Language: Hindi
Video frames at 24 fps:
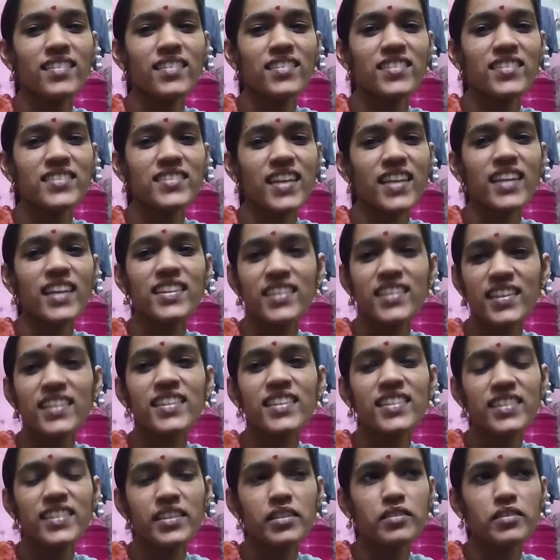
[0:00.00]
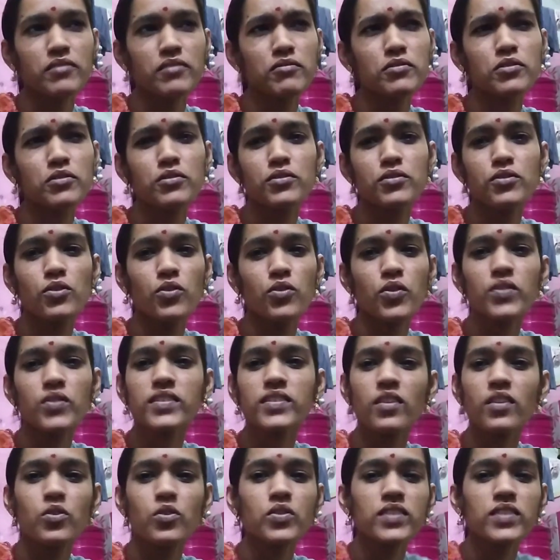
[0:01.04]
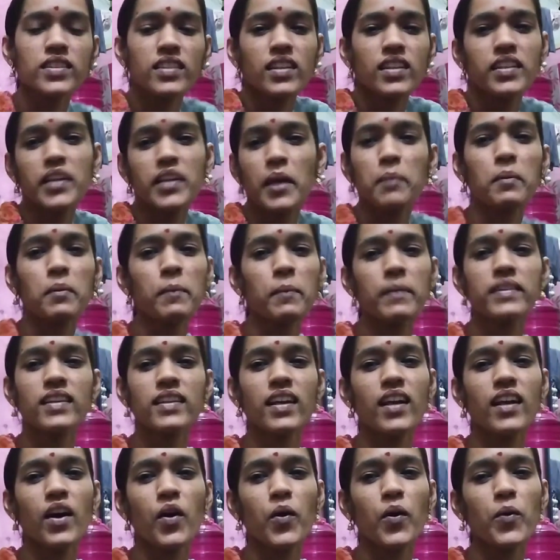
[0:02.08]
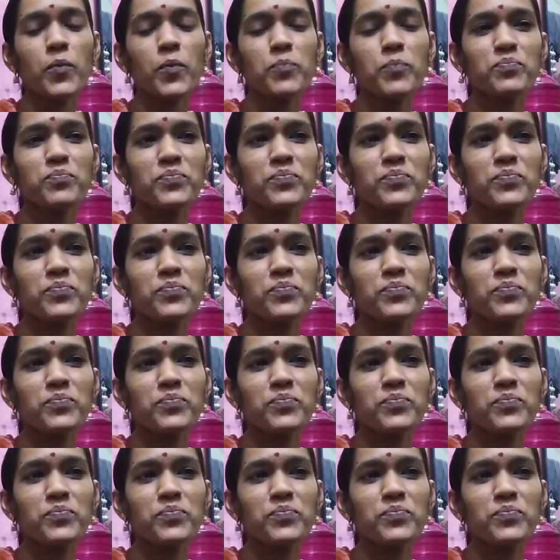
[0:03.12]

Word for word: और शायद कुछ कुछ लोगों को शायद हो सकता नहीं भी पता रहा हो